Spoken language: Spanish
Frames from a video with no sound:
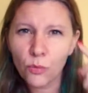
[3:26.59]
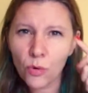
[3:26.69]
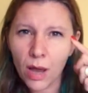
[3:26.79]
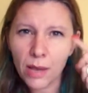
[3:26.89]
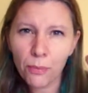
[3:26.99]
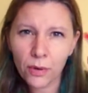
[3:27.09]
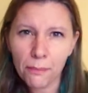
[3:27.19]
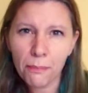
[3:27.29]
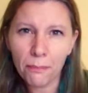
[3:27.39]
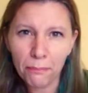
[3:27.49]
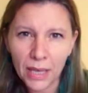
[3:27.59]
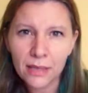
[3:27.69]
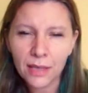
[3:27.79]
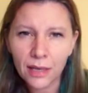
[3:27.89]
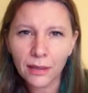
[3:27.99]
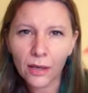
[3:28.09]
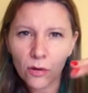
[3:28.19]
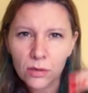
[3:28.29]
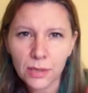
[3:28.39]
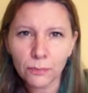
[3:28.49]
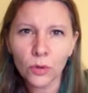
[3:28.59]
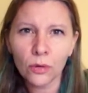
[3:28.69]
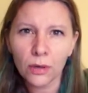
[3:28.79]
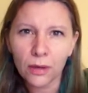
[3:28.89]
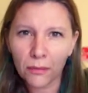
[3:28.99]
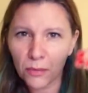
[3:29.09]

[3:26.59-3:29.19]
Y uno ahí puede pensar este concepto,